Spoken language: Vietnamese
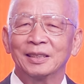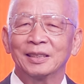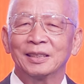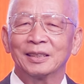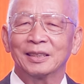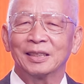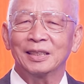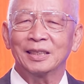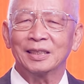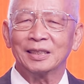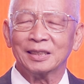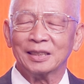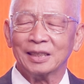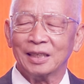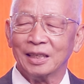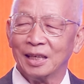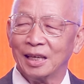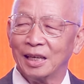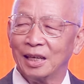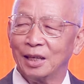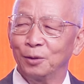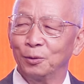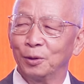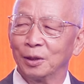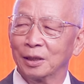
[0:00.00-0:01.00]
tức
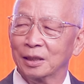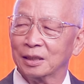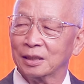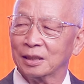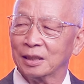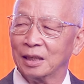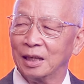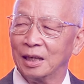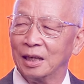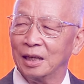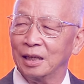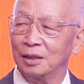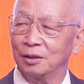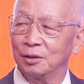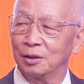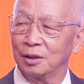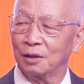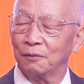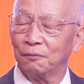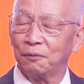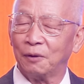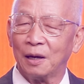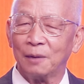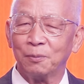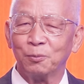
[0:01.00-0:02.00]
là luật lệ
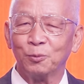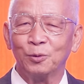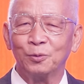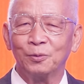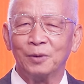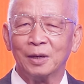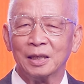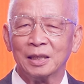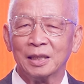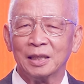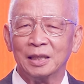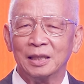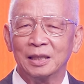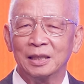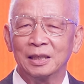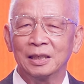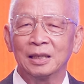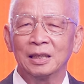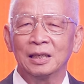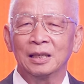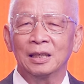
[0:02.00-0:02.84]
luật pháp của Hoa Kỳ